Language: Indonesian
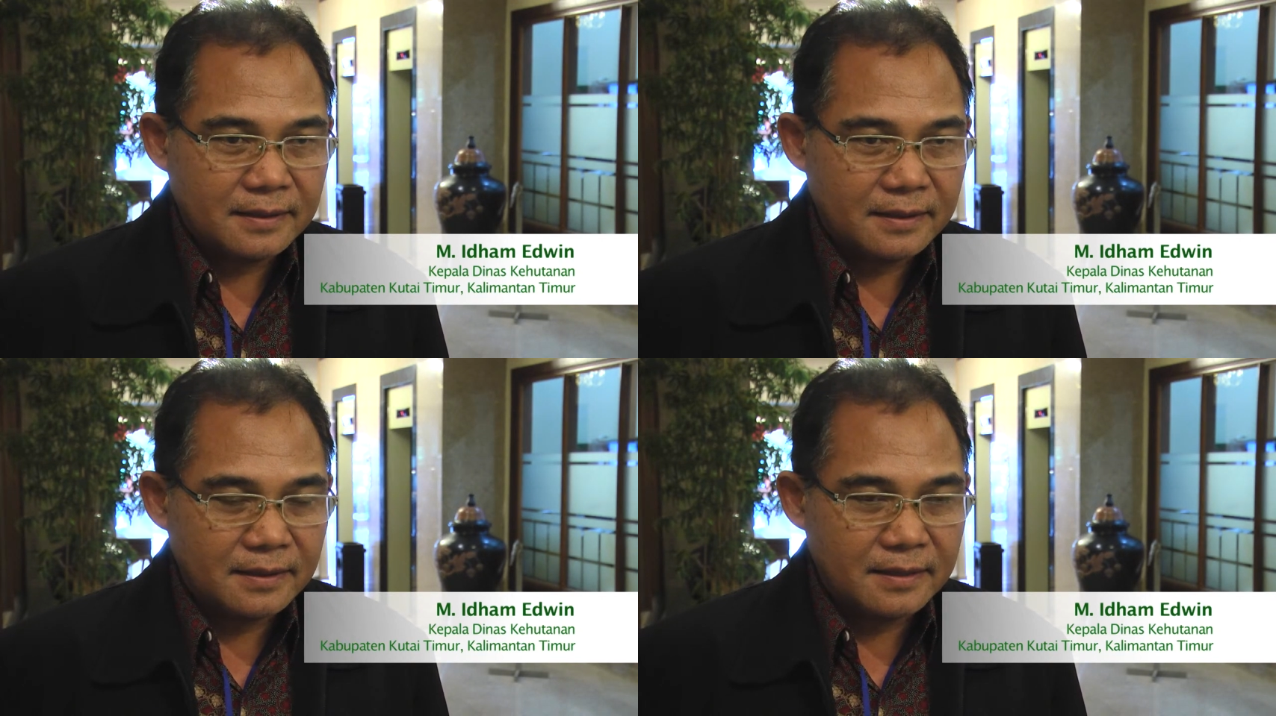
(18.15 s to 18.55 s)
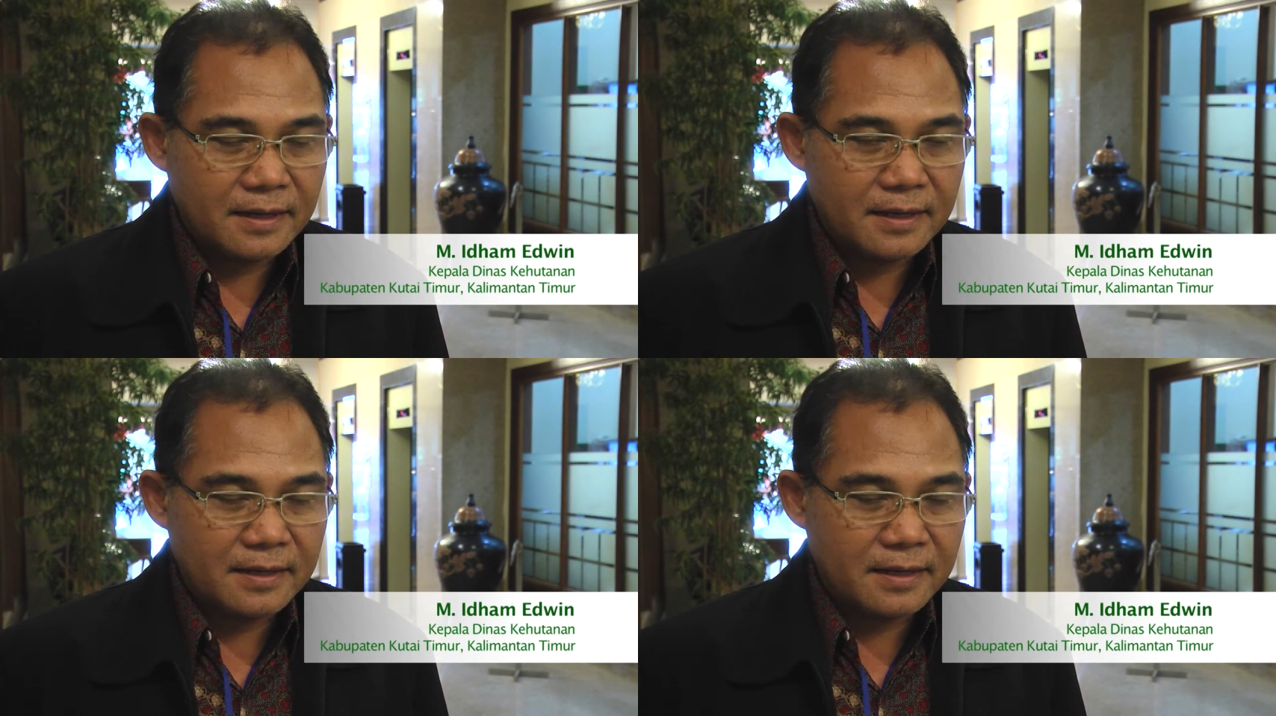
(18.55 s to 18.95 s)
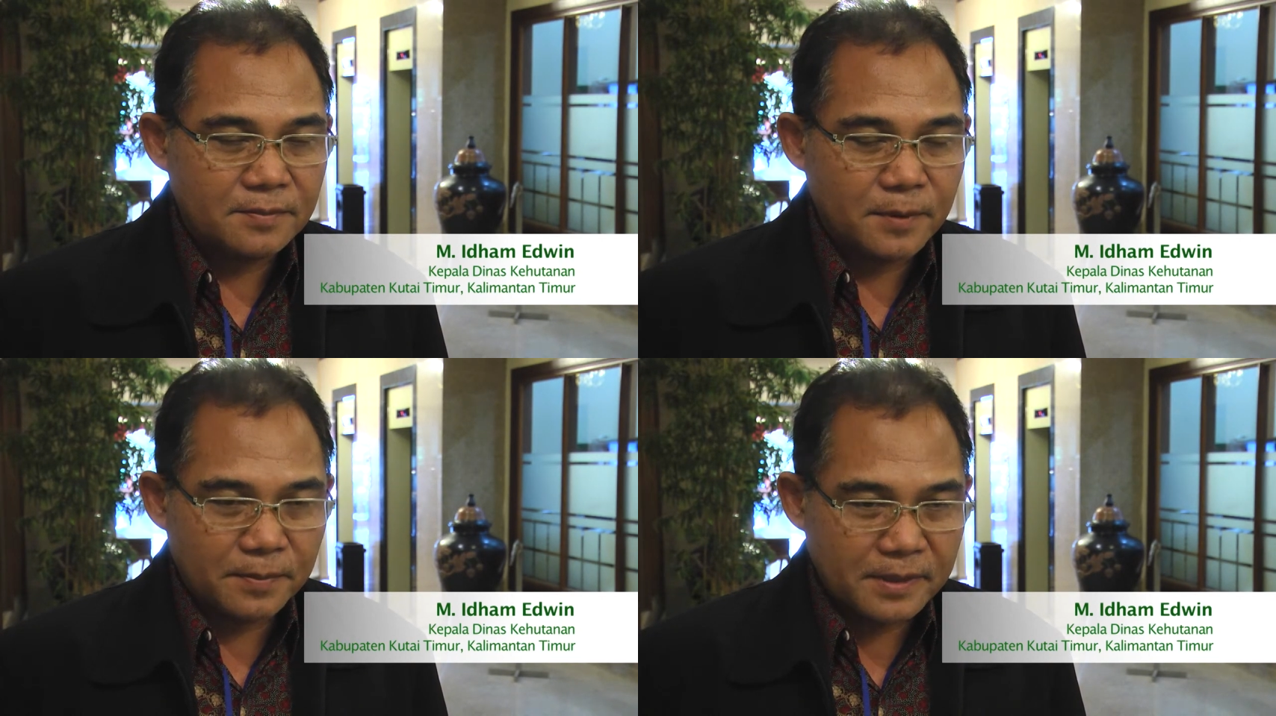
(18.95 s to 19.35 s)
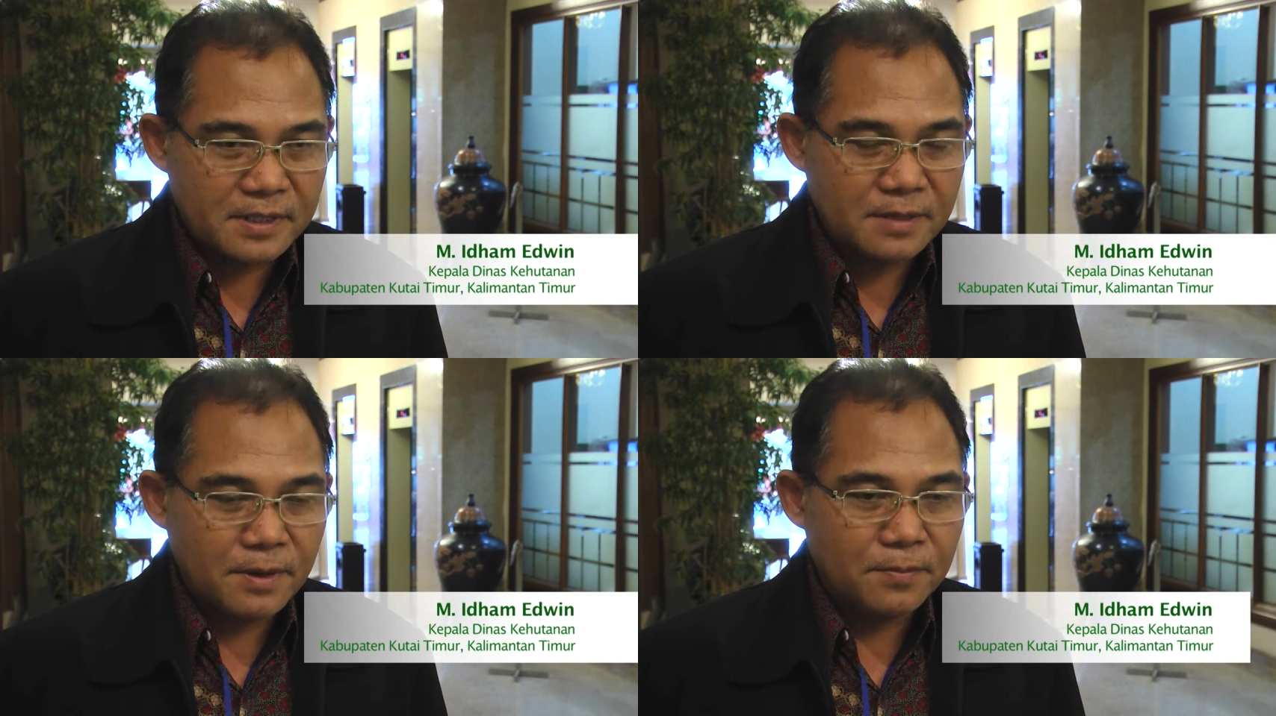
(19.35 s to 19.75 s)
eh, daerahnya
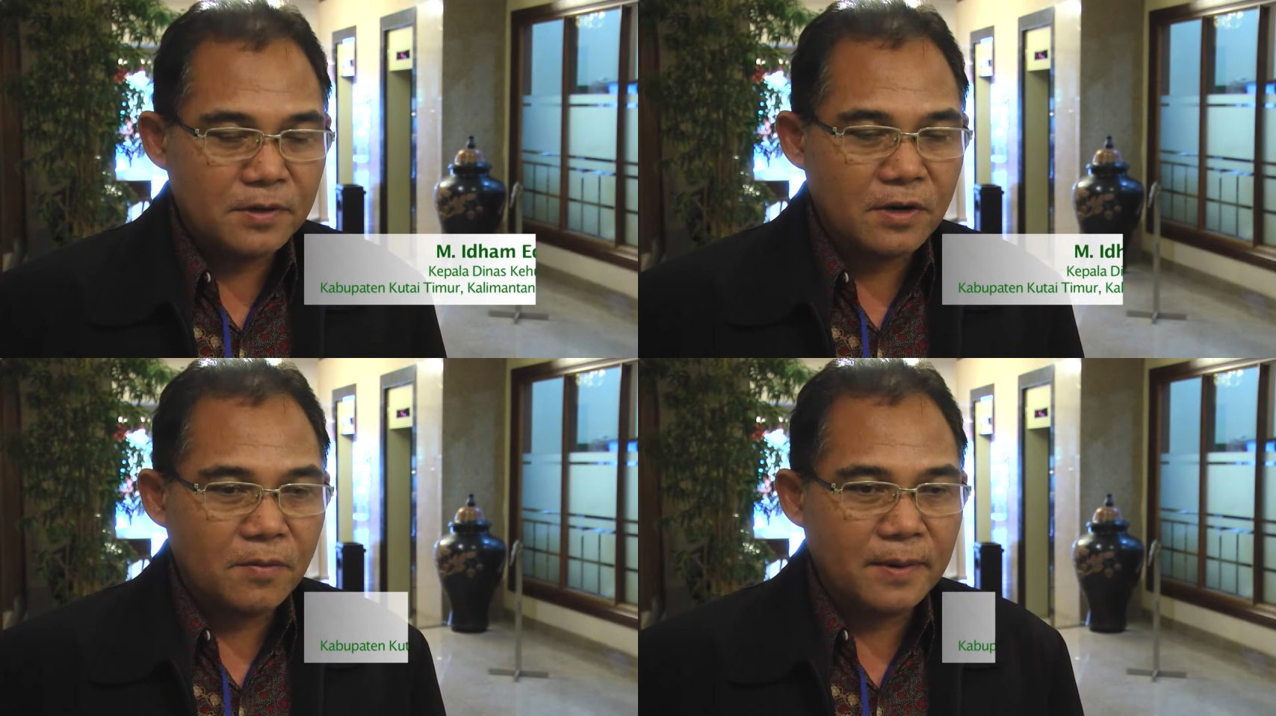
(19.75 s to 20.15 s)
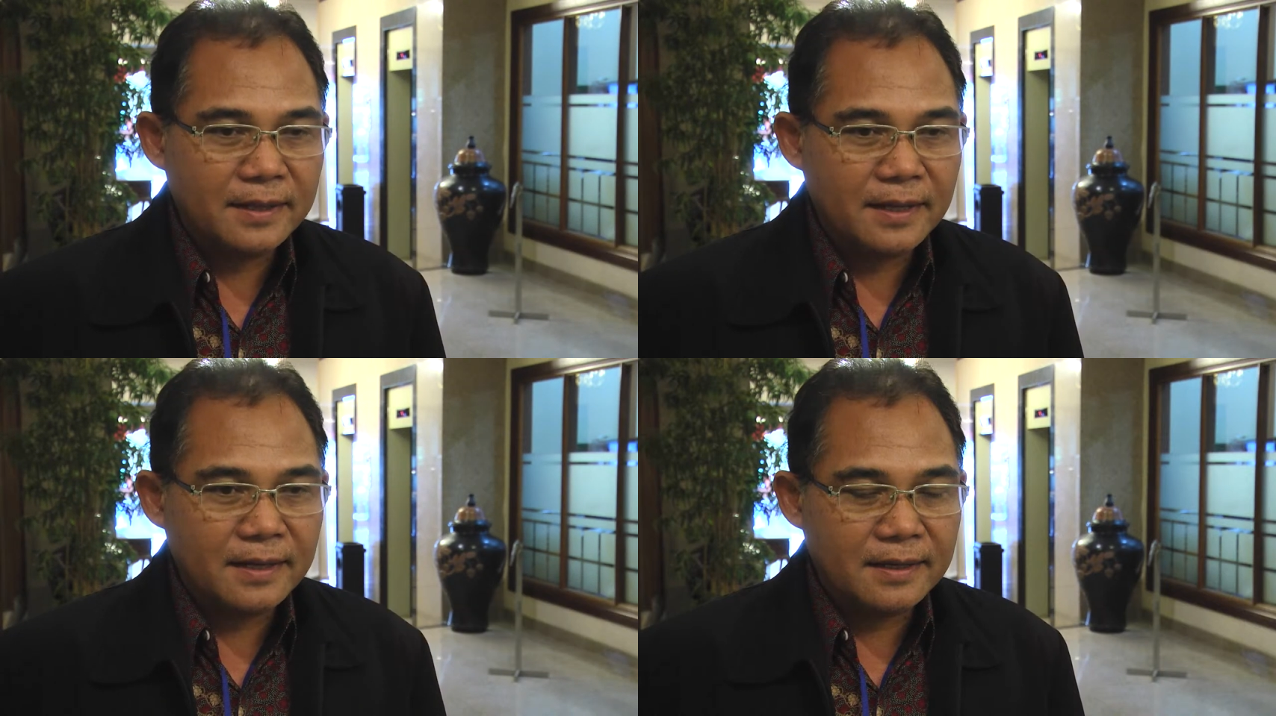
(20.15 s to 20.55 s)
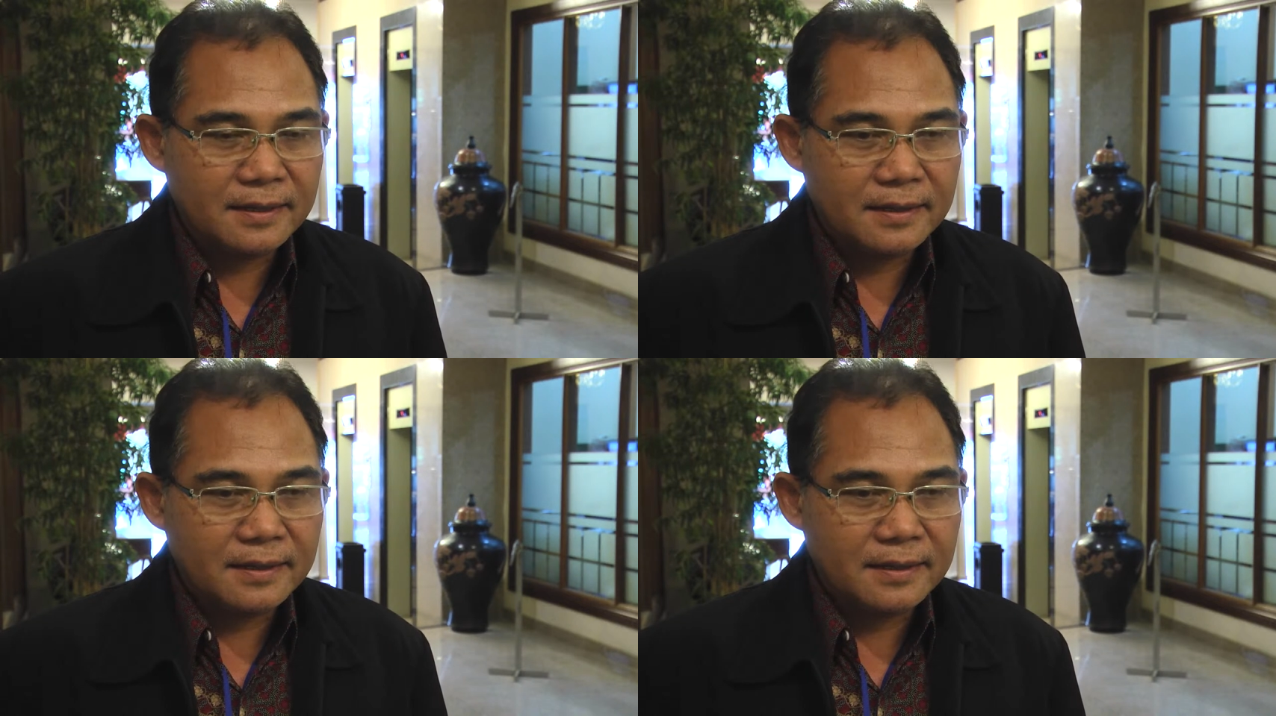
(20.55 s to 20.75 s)
provinsi maupun kabupaten